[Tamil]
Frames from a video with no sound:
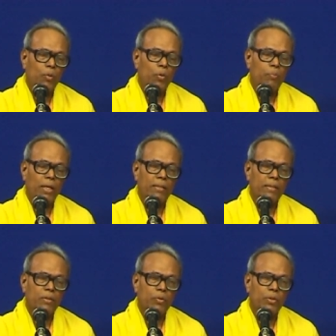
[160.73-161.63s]
உன்
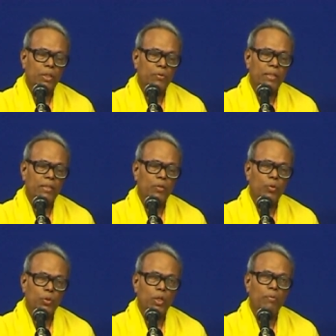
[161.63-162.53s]
பாதத்துக்கு உன் திருவடிக்கு
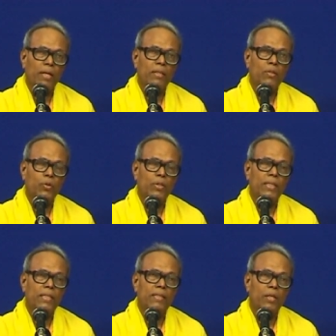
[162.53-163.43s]
குத்தடிமாக தொண்டு
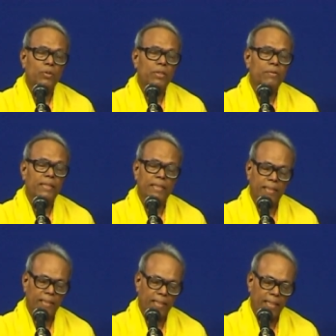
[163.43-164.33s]
செய்ய எனக்கு அருள் செய்யணும்னு
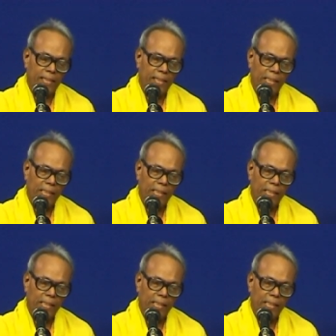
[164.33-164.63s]
கேட்டிருக்கிறேன்